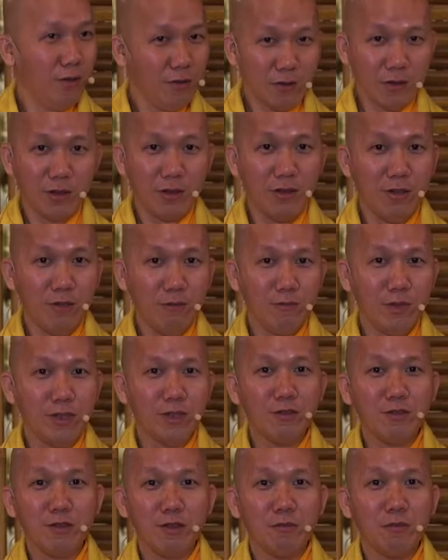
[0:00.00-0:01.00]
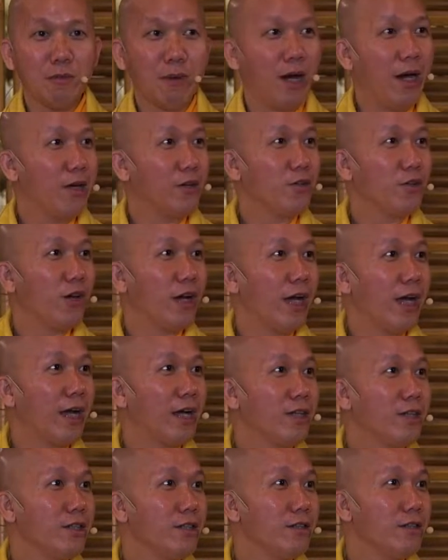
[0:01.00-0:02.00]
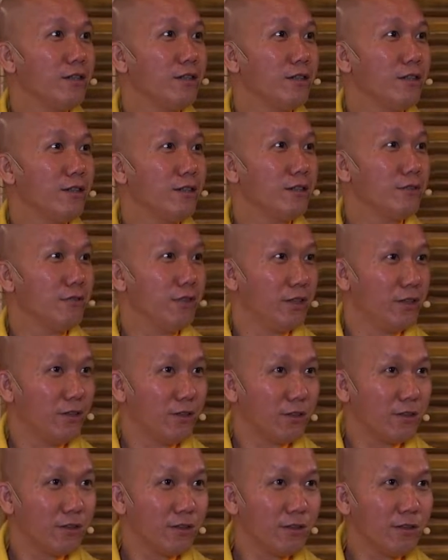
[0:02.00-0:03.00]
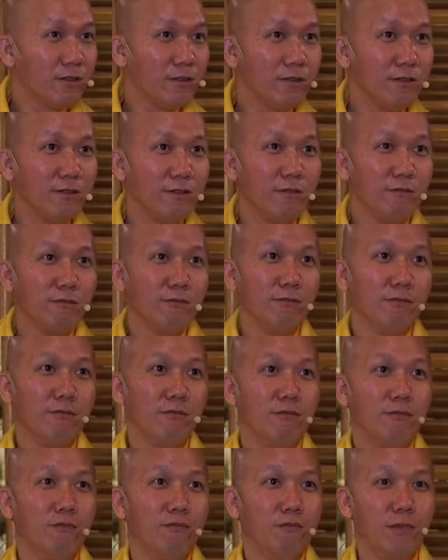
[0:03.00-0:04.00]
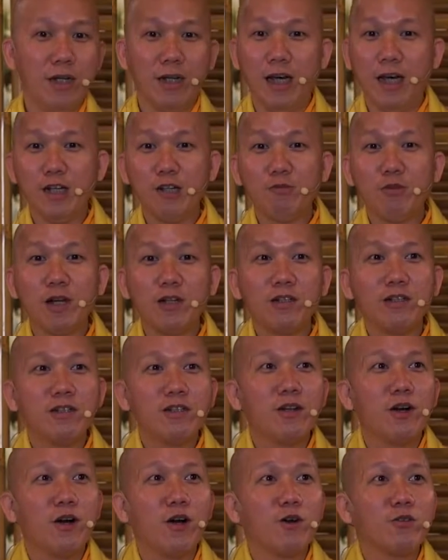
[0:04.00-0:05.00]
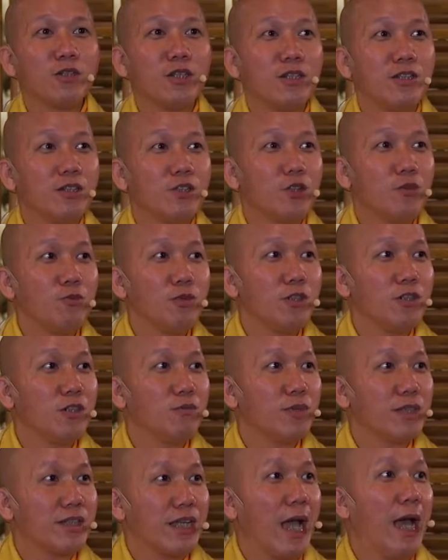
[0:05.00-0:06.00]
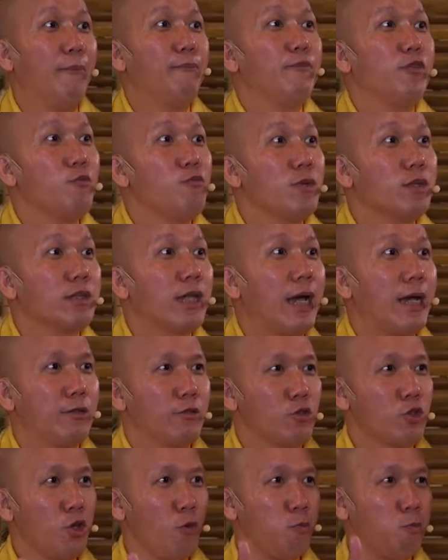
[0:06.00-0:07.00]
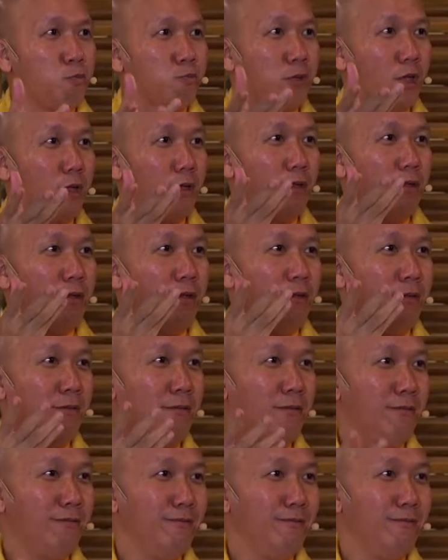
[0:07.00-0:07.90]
hương tưởng mà nếu lúc mời cho ăn cái gì nữa đó là vị tưởng mà lỡ lúc đó đưa đồ gì đó cúng dường mà chạm chúng cái tay nó xúc tưởng